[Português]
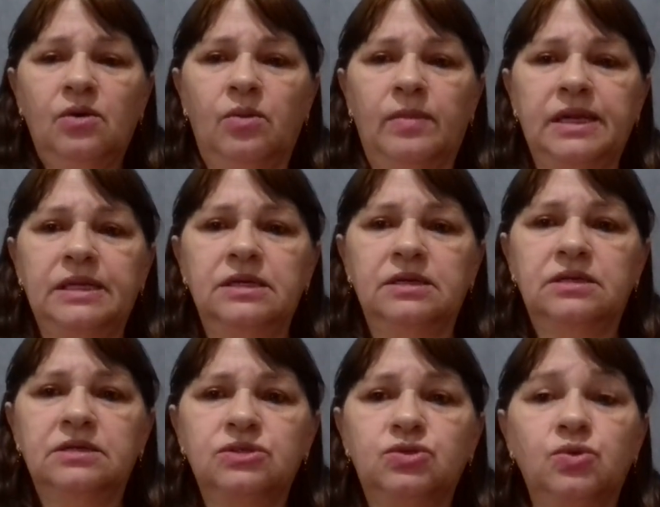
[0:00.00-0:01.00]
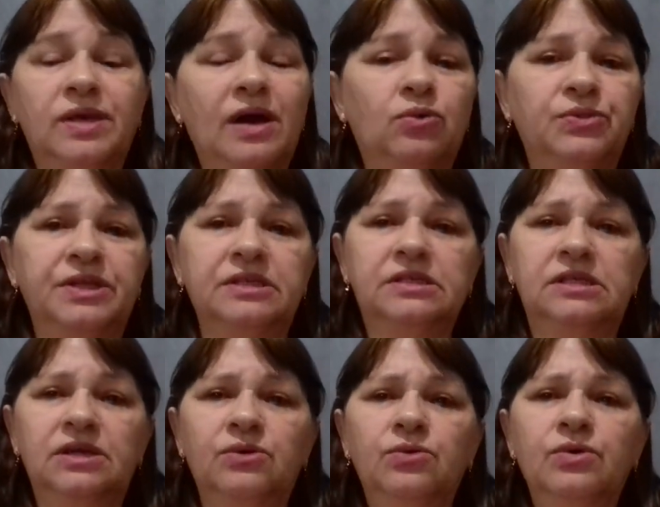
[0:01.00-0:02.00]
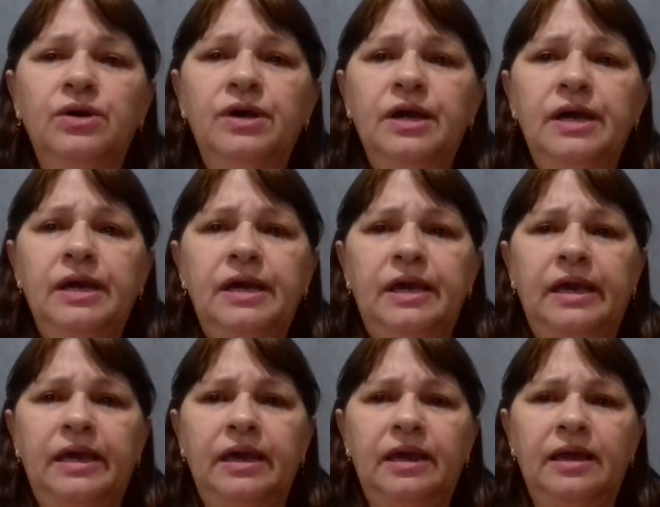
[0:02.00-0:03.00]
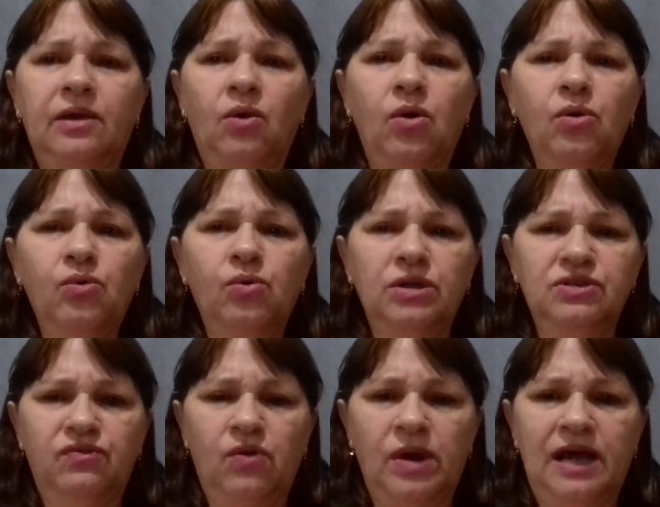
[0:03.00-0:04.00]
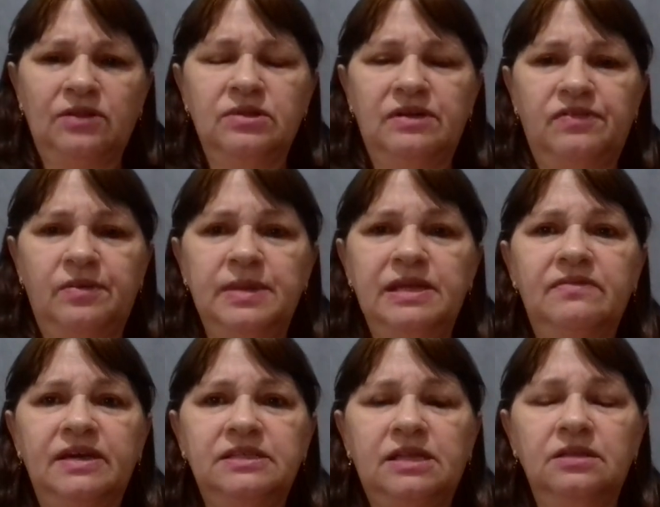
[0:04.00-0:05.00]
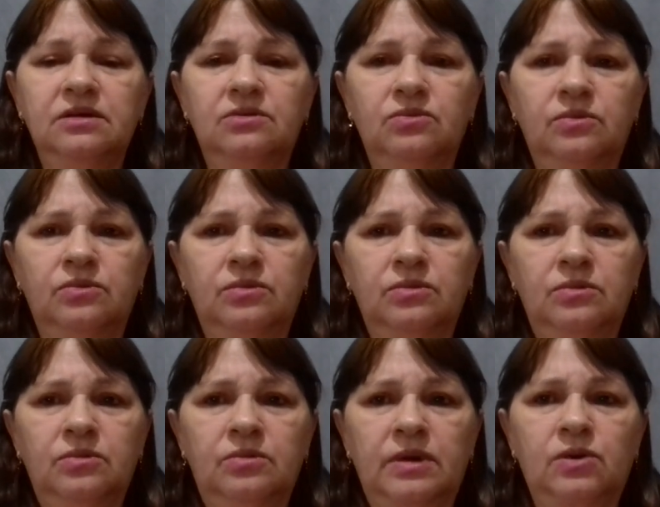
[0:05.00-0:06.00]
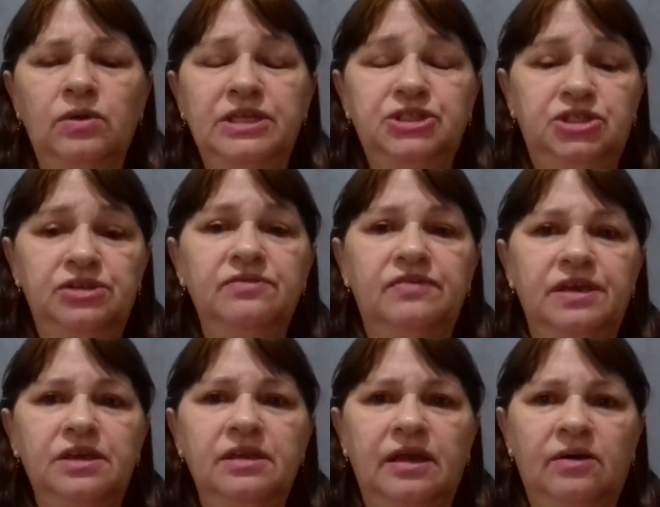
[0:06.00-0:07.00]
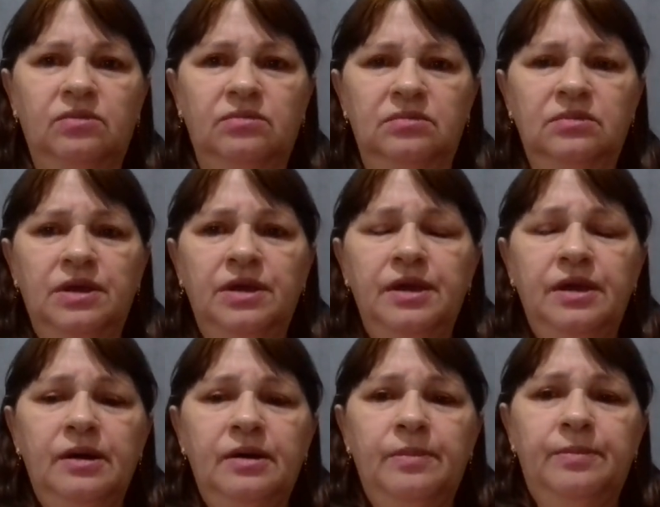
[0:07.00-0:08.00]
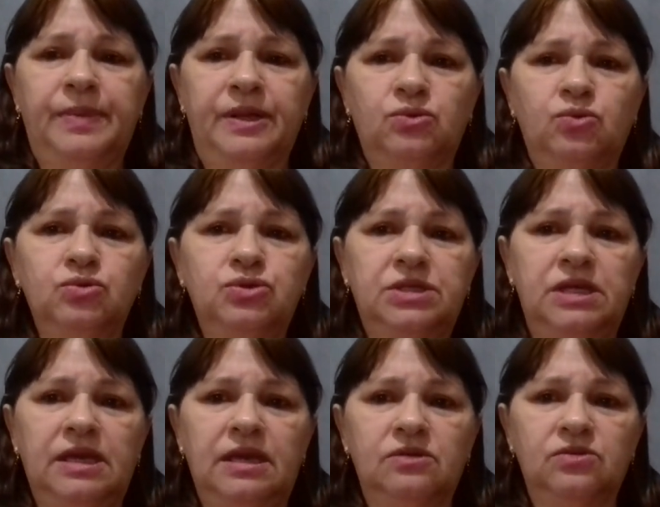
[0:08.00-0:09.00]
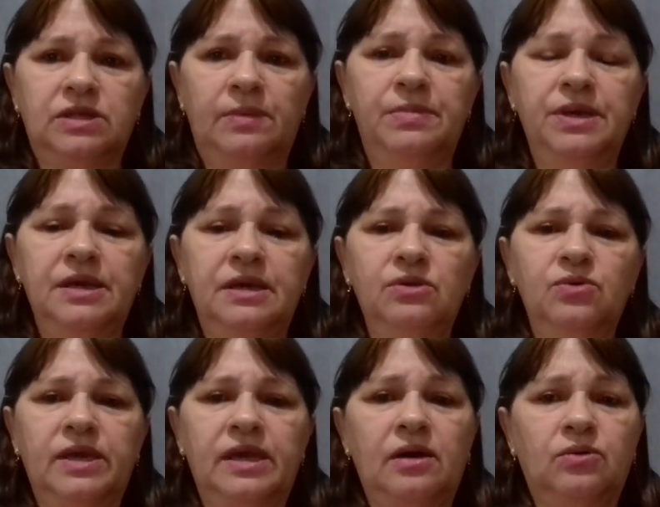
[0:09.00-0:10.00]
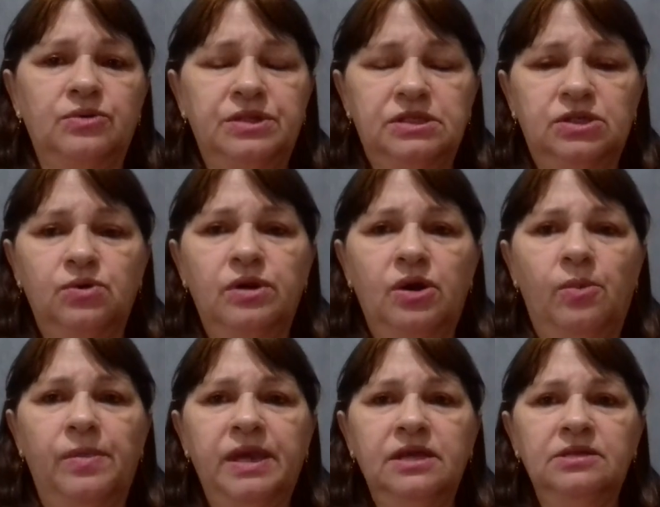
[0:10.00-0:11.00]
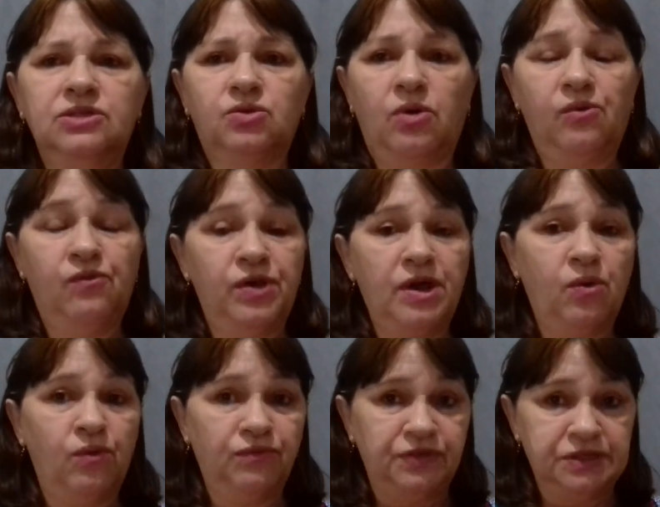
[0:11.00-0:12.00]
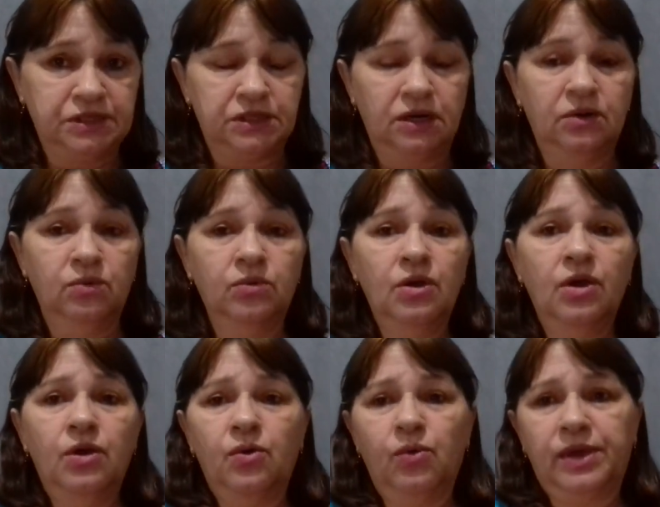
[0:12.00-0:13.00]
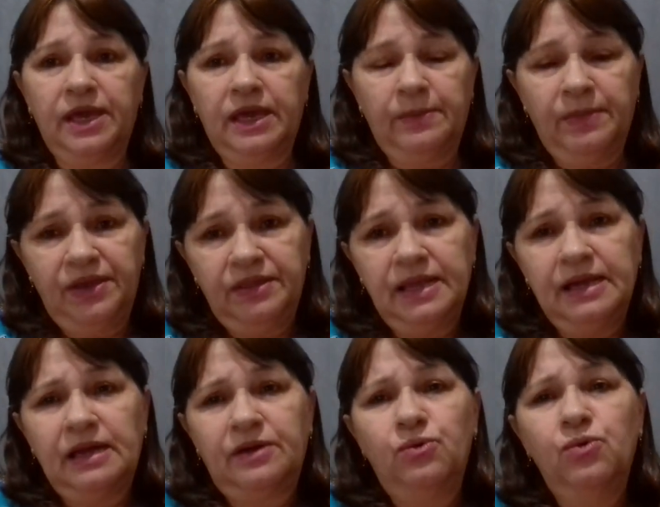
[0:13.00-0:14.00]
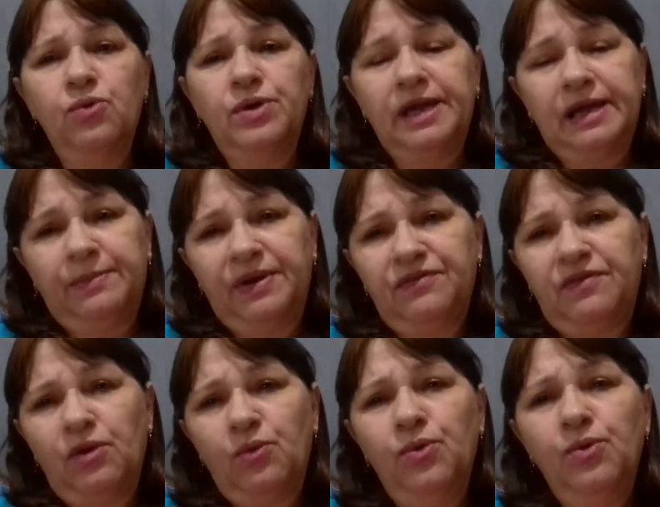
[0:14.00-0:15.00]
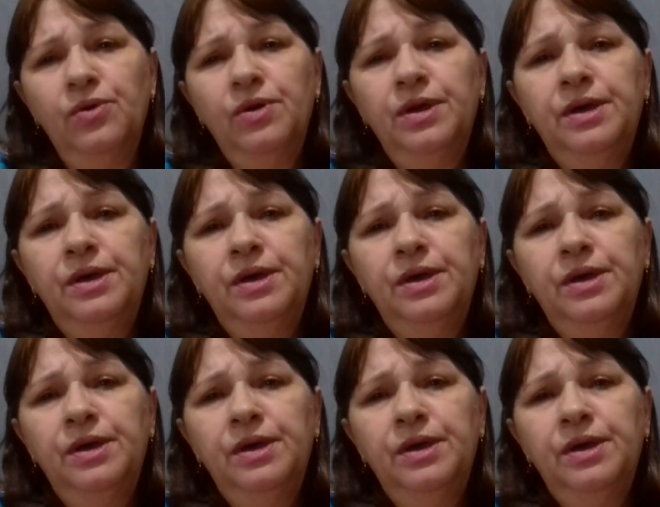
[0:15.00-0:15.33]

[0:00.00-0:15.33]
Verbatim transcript: Como a criança, o que aconteceu. É, logo o advogado da família vai estar dando um, uma coletiva aí, né? Um, para todos que queiram saber aí o que, que aconteceu realmente, qual foi a confissão, o que, que a mãe declarou, o que, que a mãe falou.